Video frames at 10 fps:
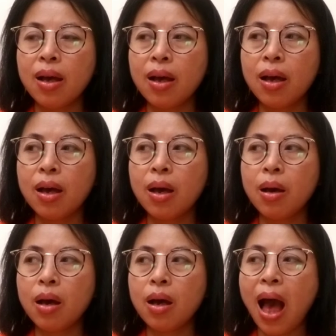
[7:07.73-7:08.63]

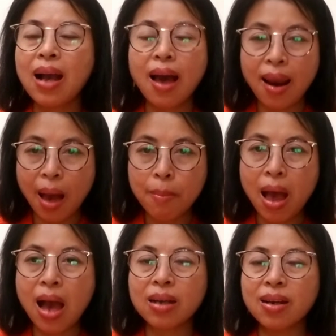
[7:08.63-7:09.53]
uh, agak
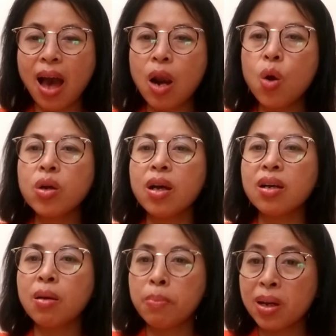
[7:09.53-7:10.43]
lama kalau ke
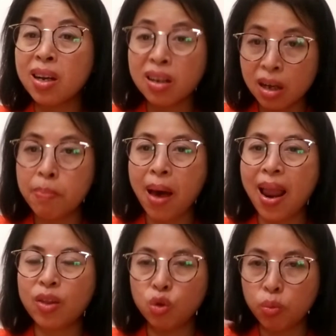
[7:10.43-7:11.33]
ke
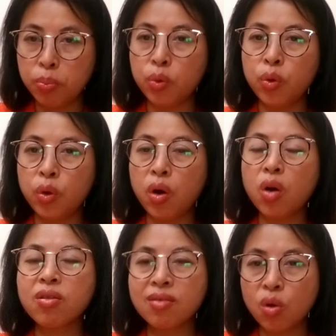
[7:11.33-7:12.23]
kekebalan tubuh
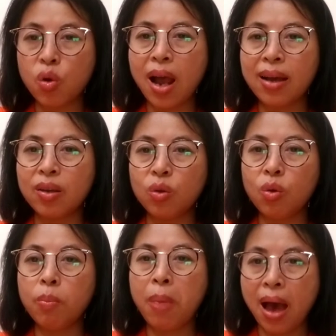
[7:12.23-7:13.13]
seseorang
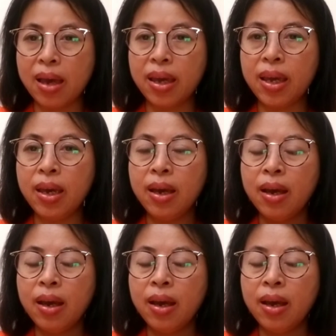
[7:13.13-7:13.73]
itu baik